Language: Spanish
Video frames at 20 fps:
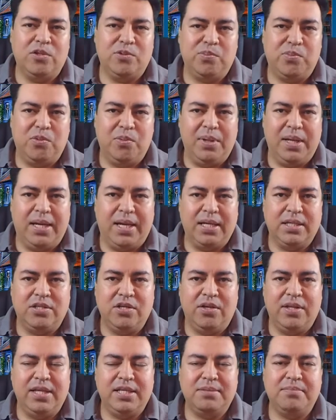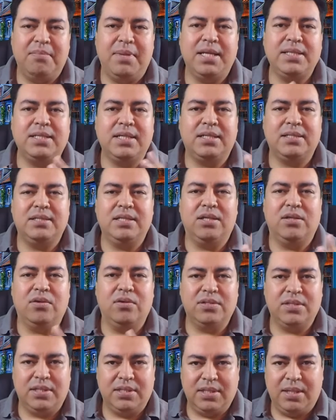tus publicaciones más
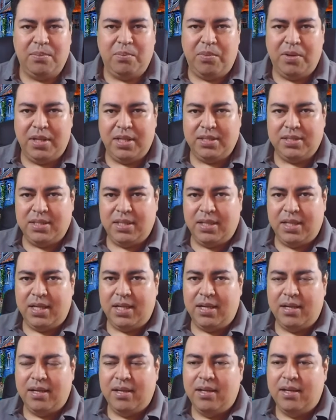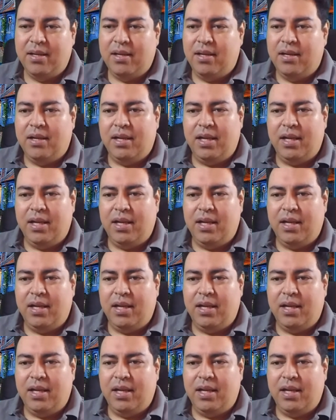exitosas que puedes tener.